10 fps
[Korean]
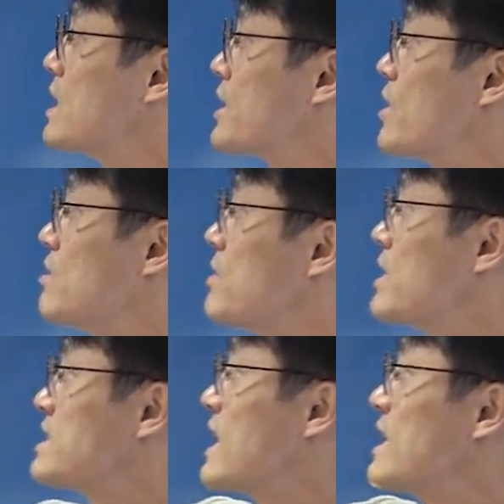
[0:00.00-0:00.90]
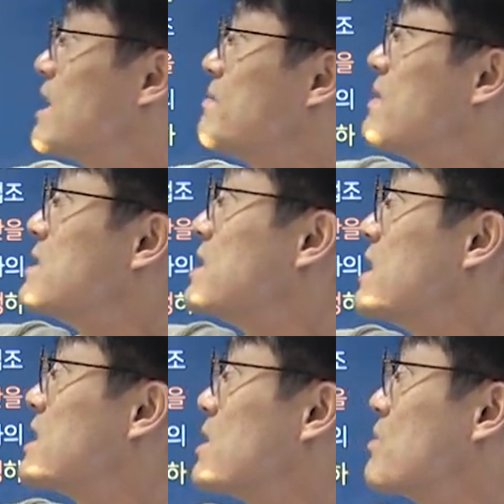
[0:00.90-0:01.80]
네, 형벌의 상한만
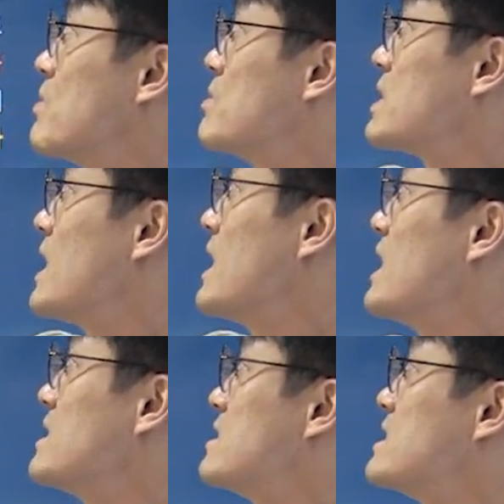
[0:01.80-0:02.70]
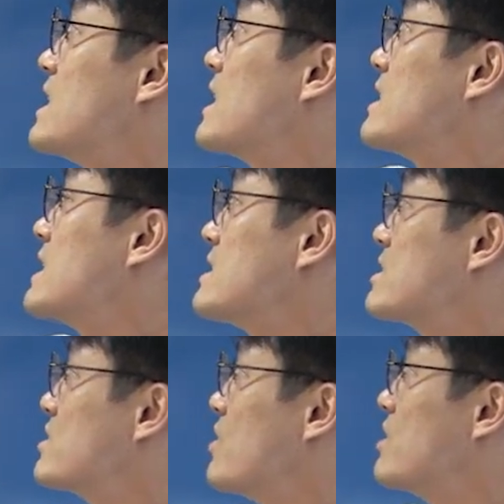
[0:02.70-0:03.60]
제한하고 자, 하는 제한하지
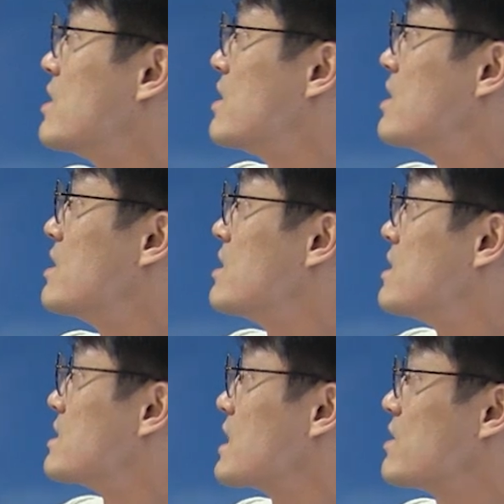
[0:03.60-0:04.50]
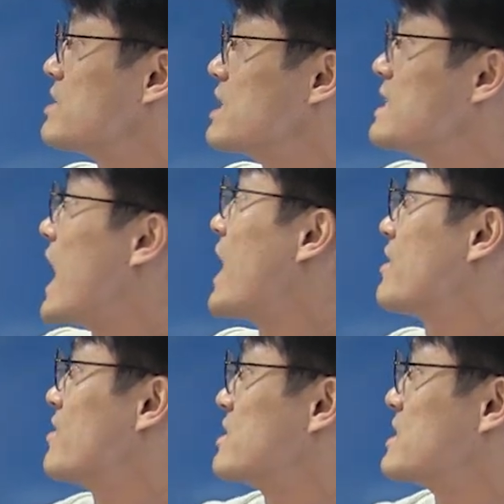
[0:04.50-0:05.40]
않는 것. 자, 이것이
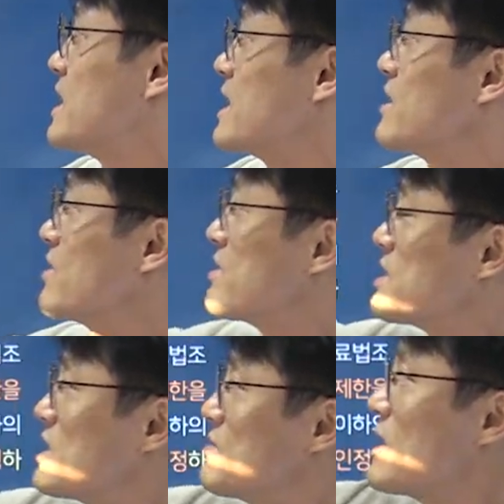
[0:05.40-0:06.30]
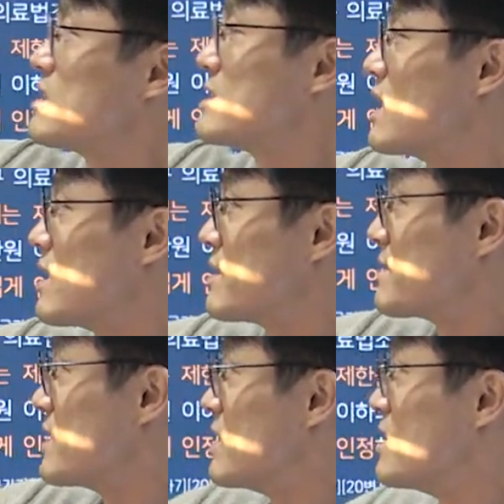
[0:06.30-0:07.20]
양형 재량권을 침해하느냐?
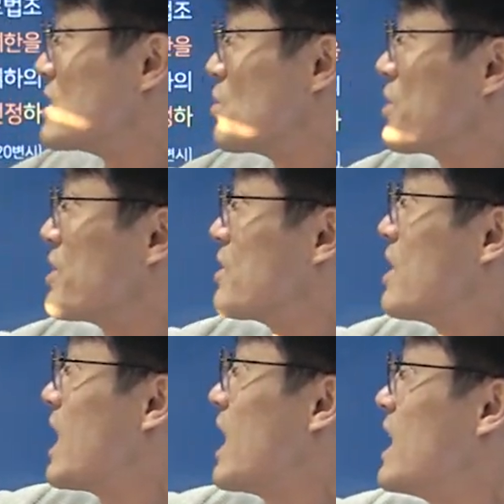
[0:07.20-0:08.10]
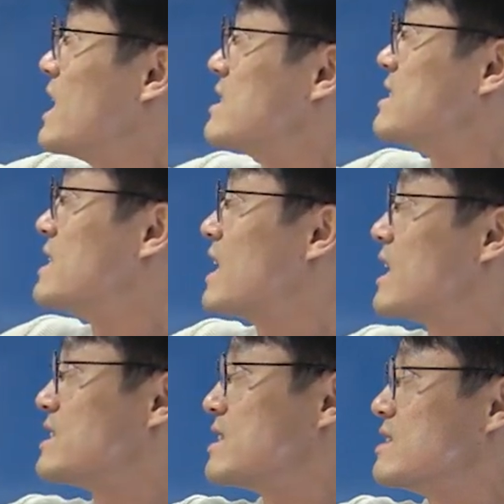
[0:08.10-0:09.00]
자, 오히려 하하는
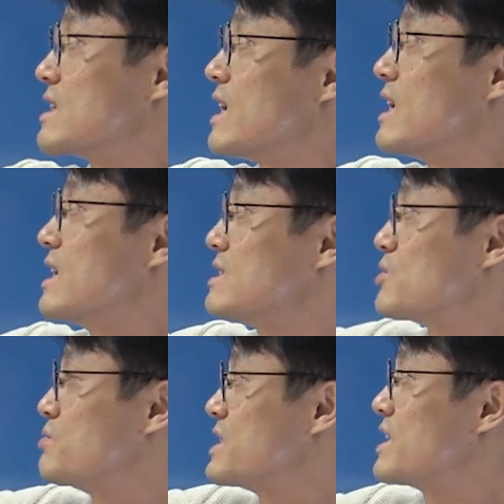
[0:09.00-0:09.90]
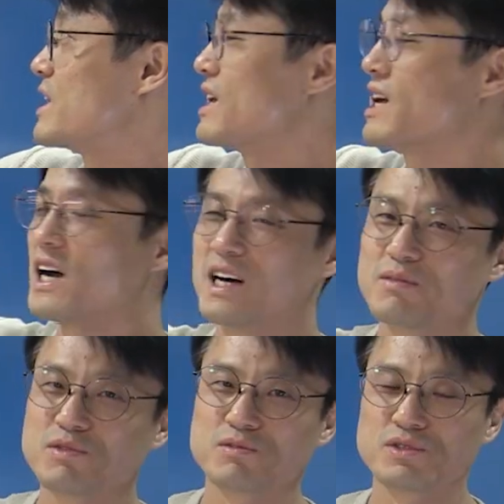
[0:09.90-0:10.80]
제한하지 않으까저 밑에
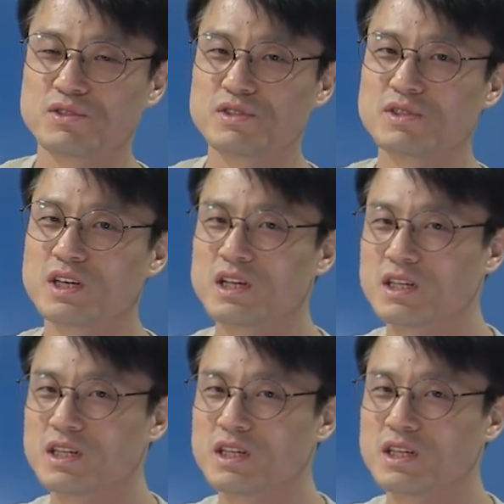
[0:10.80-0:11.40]
하한 부분은